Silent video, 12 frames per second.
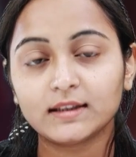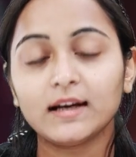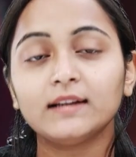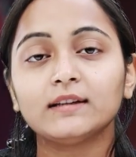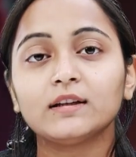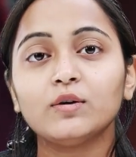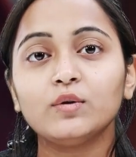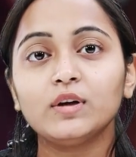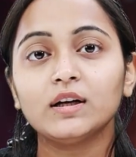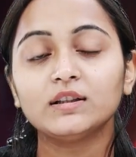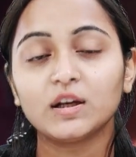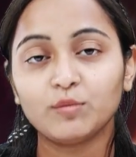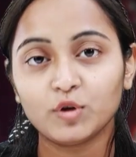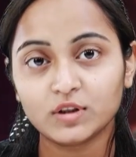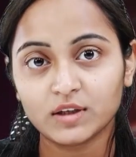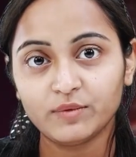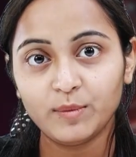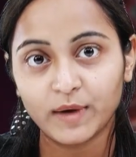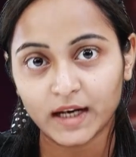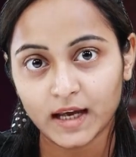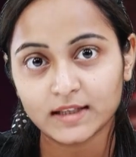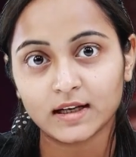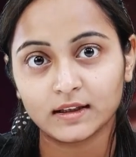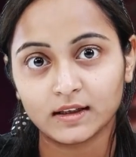जाता है तथा उनका जन्मोत्सव भी
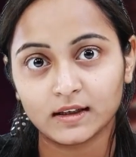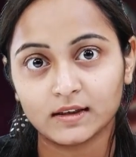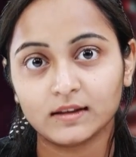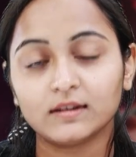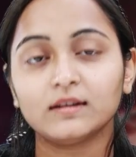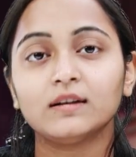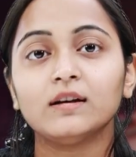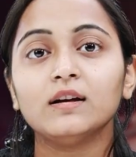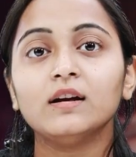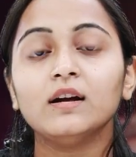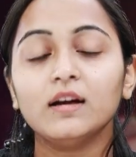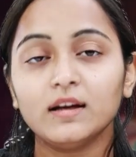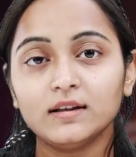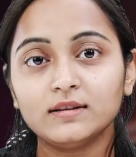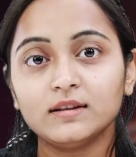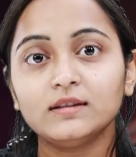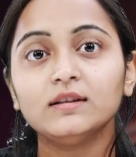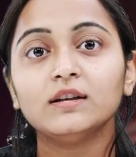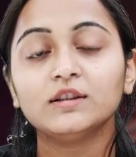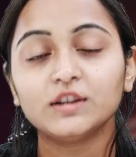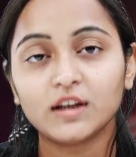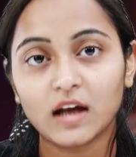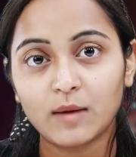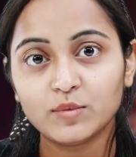मनाया जाता है इस दिन
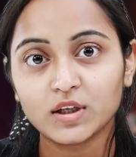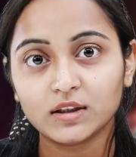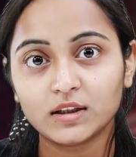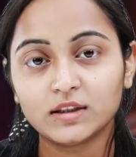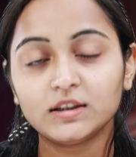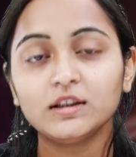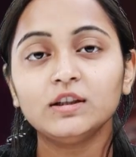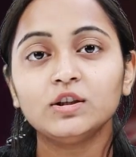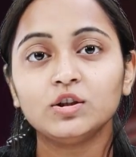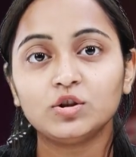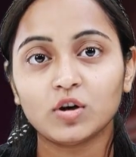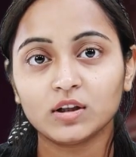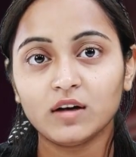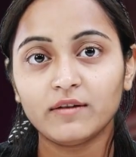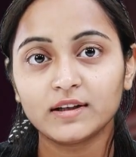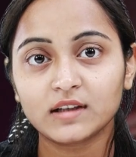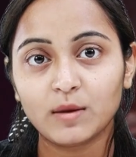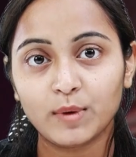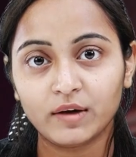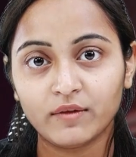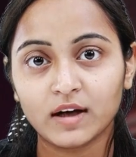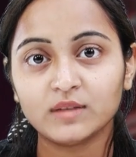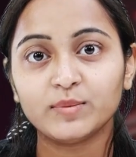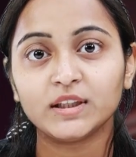श्री रामचंद्र जी चौदह वर्ष का
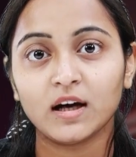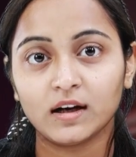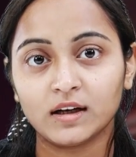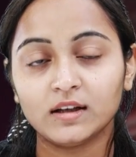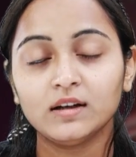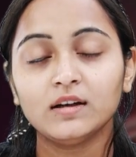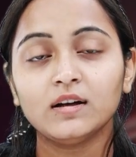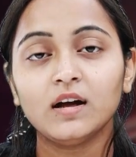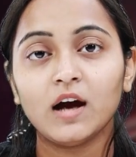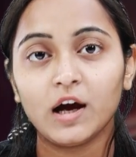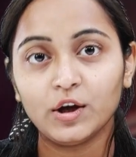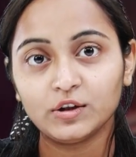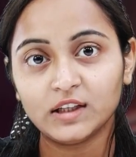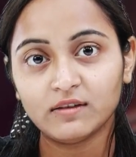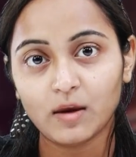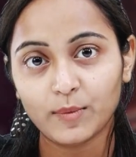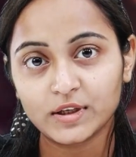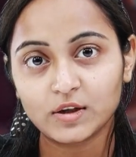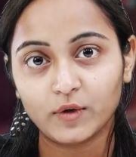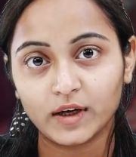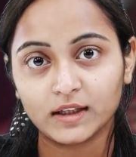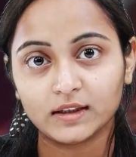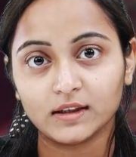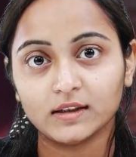वनवास बिताकर अयोध्या वापस
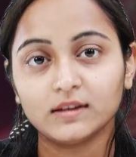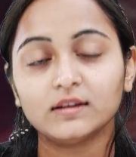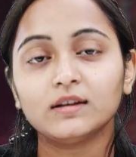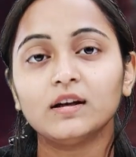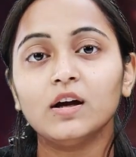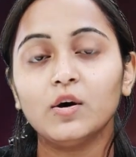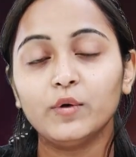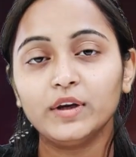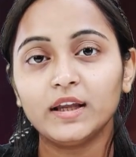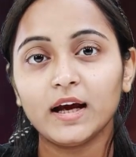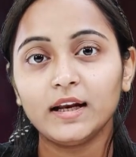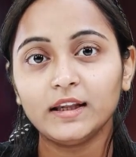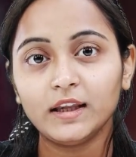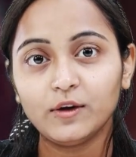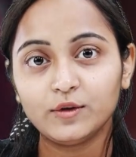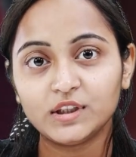लौटे थे उनके आने की